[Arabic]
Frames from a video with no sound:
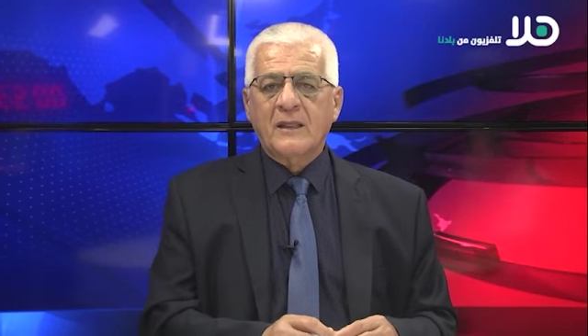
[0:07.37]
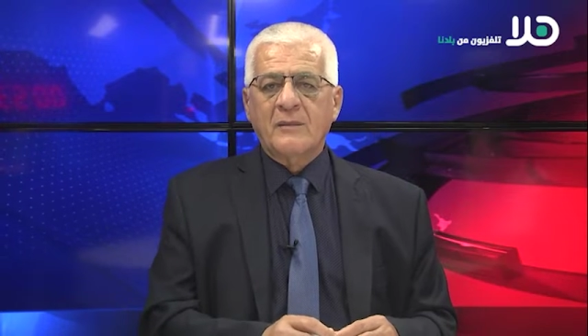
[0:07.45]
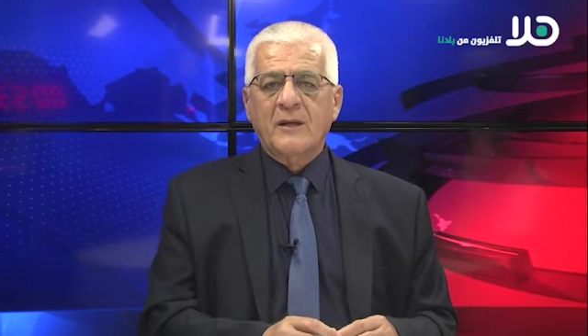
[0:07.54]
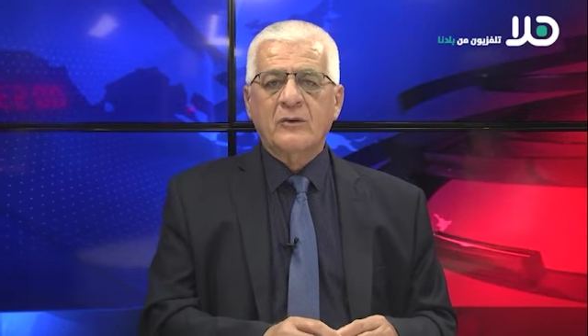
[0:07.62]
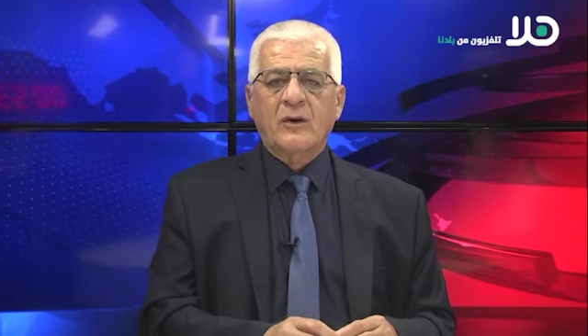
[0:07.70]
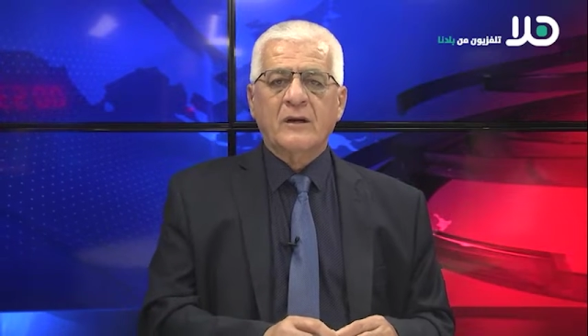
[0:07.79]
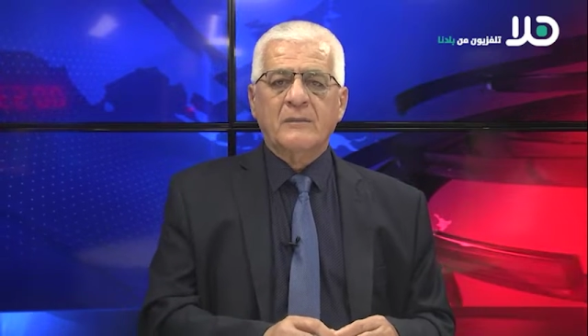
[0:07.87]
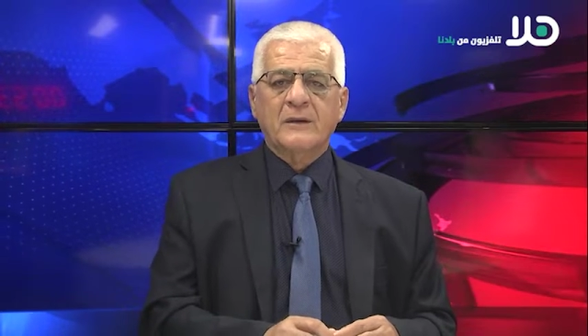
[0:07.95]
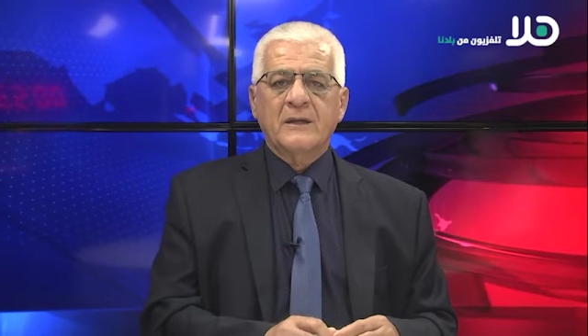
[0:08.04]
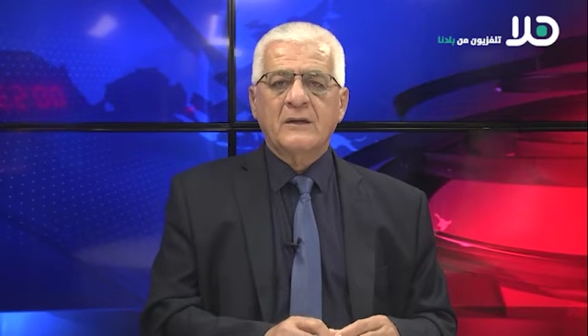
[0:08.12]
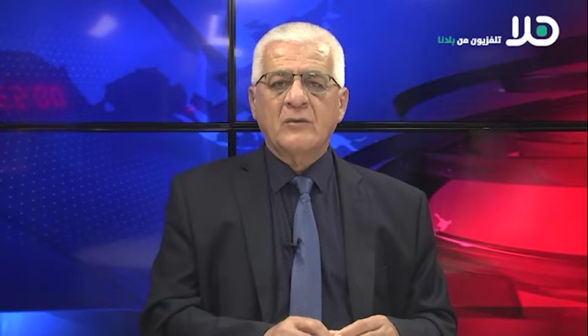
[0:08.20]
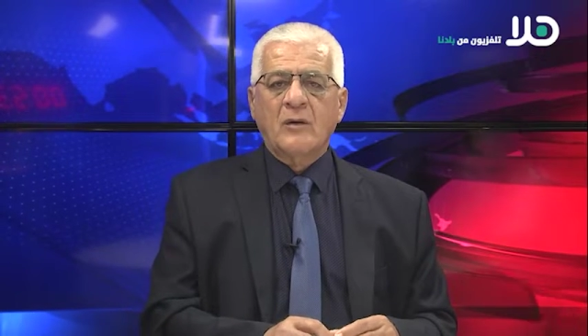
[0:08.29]

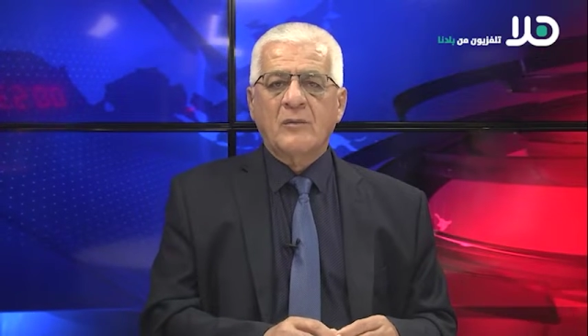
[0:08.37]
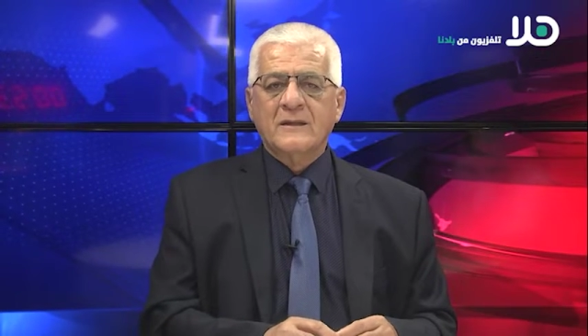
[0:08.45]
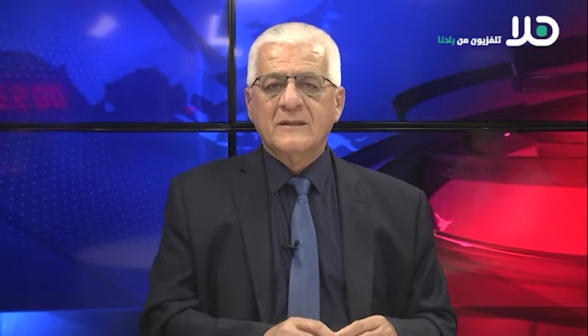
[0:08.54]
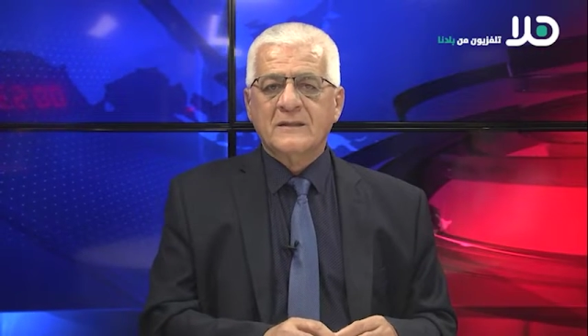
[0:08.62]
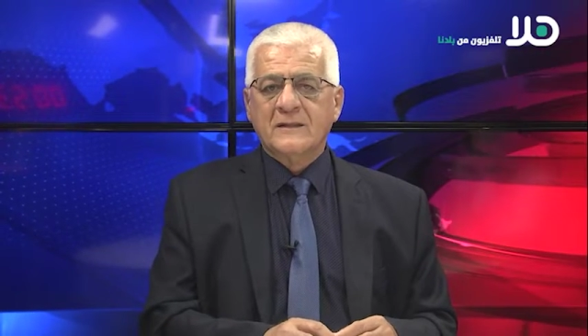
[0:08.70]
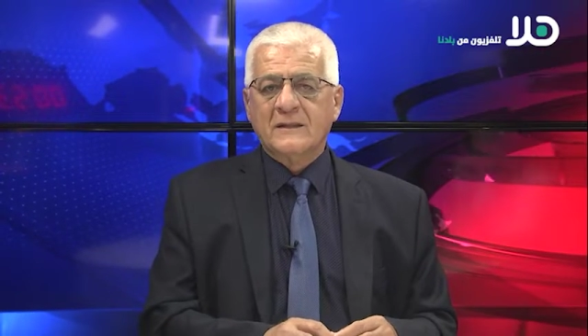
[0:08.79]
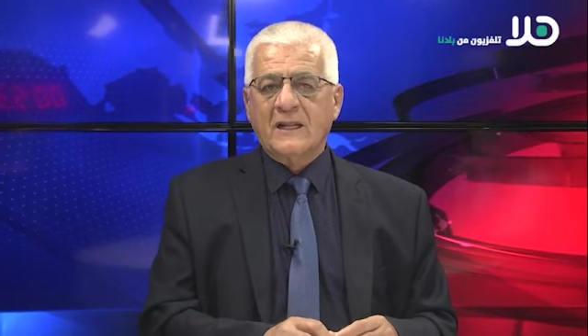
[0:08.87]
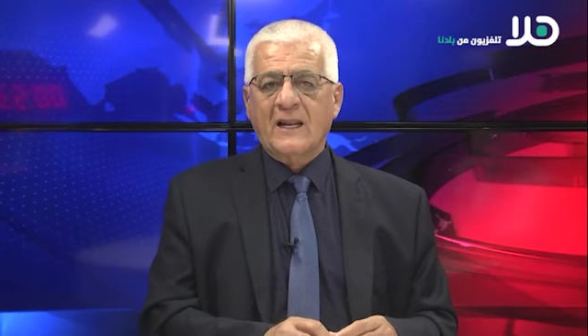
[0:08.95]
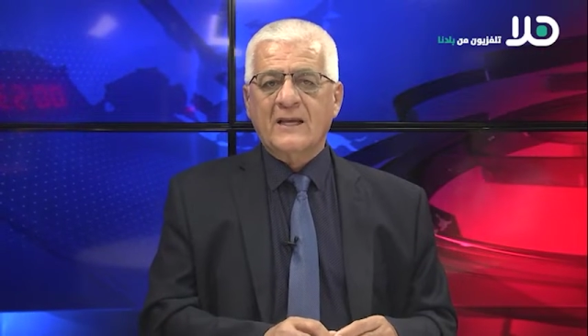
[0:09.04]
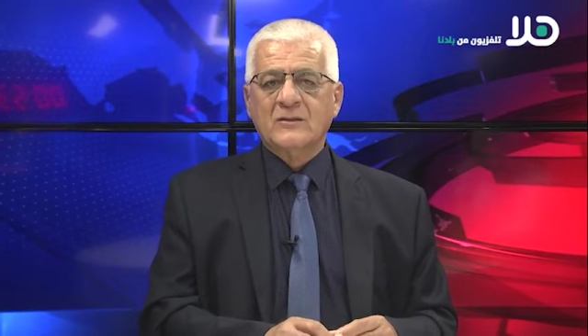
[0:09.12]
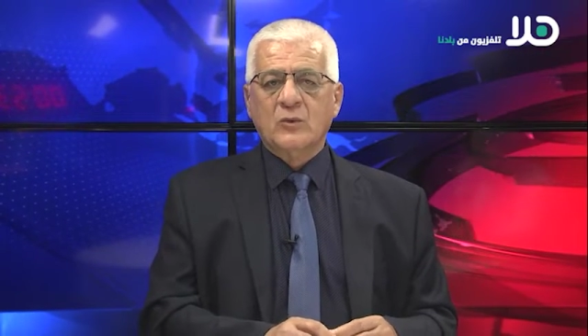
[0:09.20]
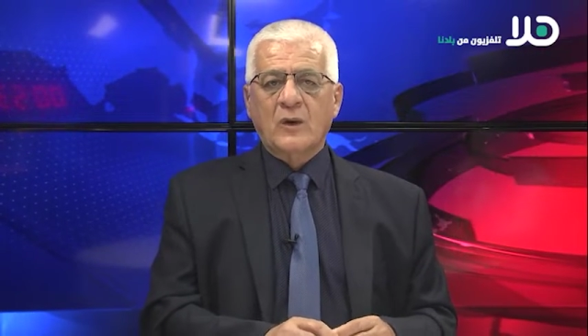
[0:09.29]
48 ومؤسسة
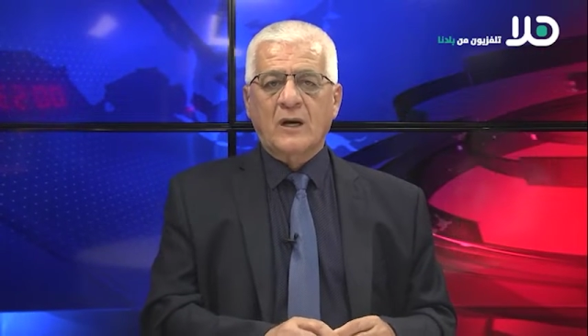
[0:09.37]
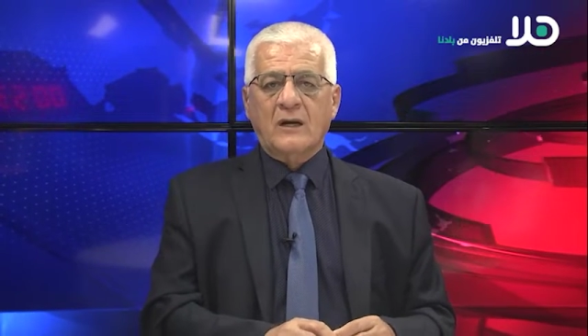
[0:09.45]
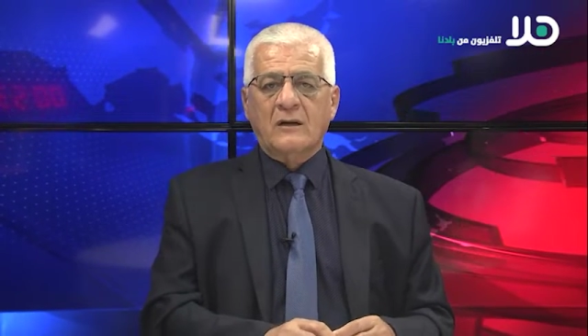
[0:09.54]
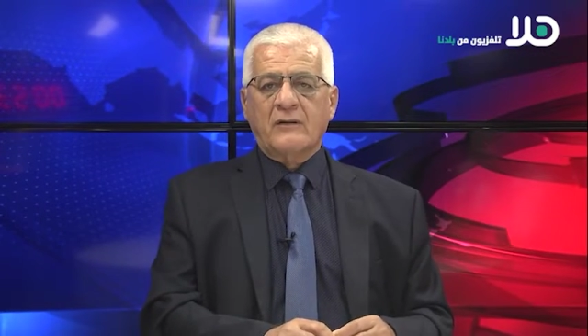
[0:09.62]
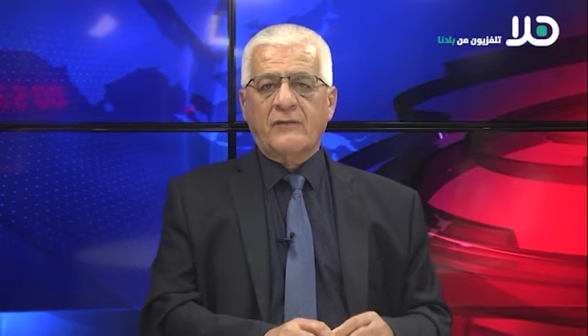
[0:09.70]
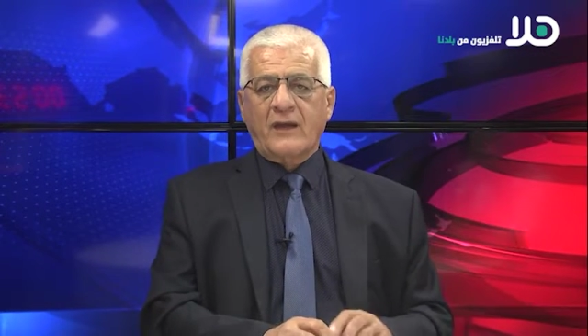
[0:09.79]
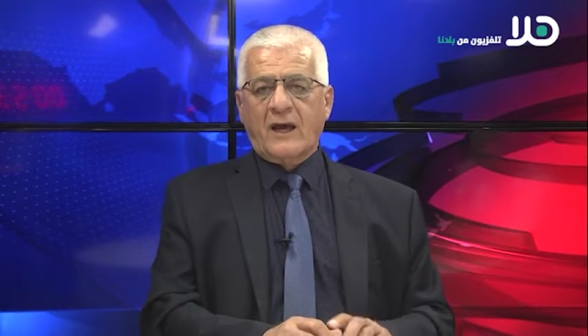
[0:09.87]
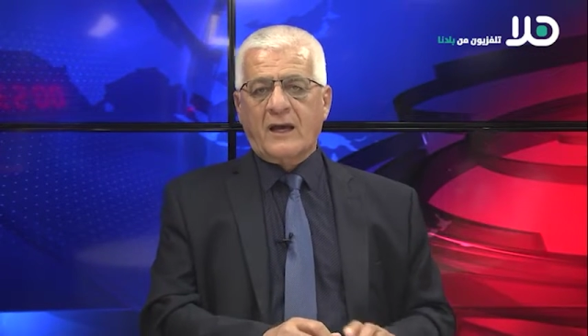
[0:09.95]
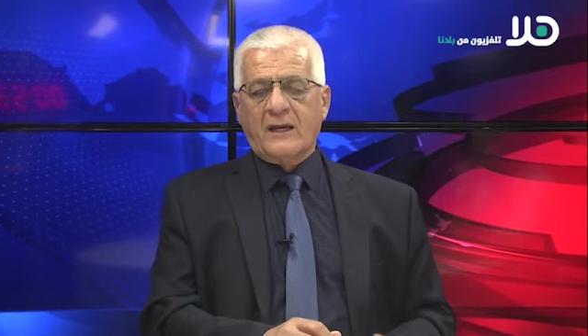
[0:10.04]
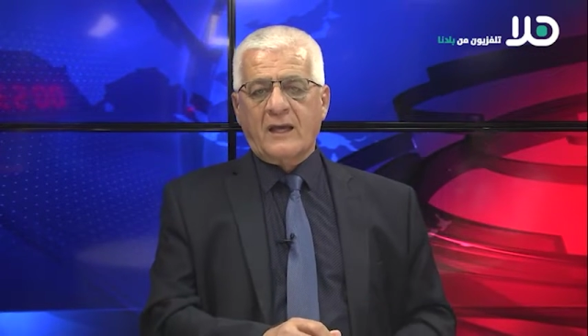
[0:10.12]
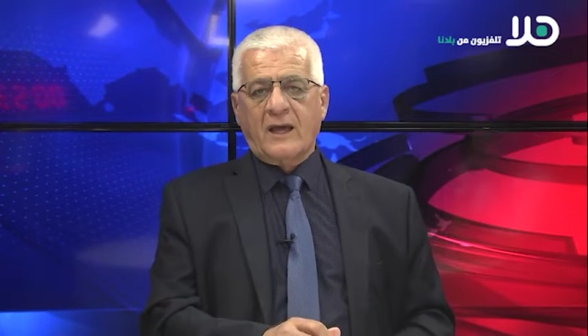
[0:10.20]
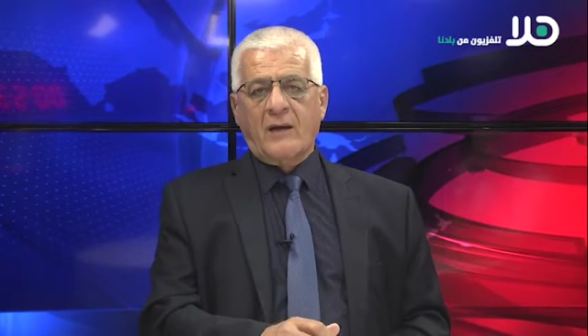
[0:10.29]
الأسوار في
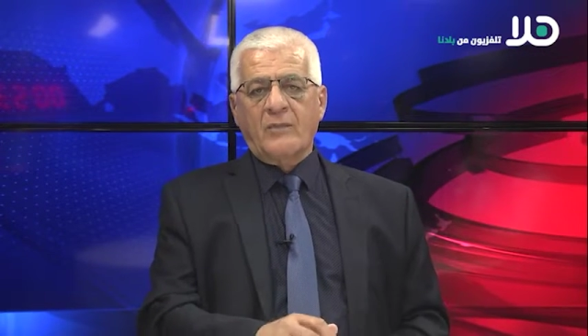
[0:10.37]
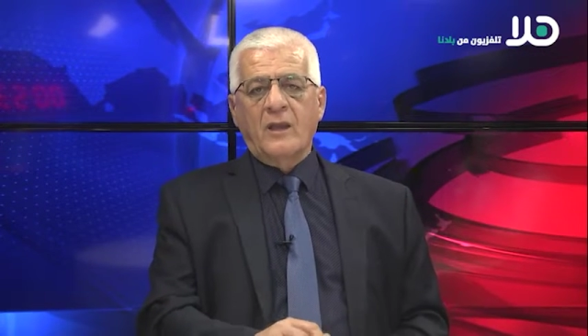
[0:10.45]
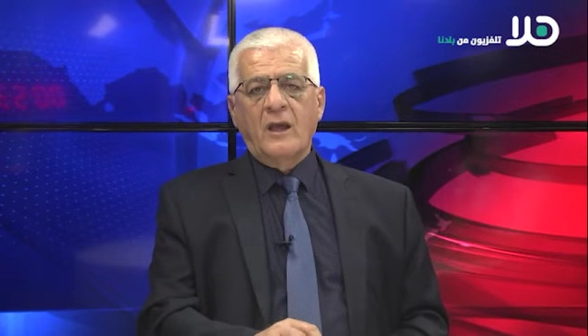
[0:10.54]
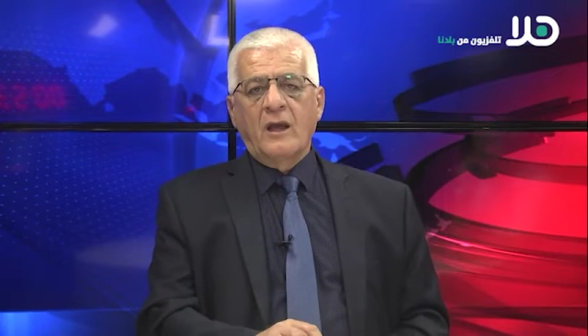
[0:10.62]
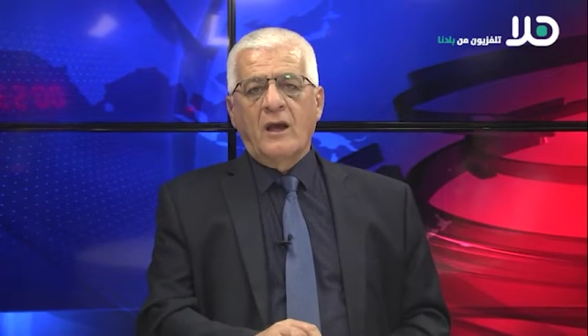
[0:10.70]
عكا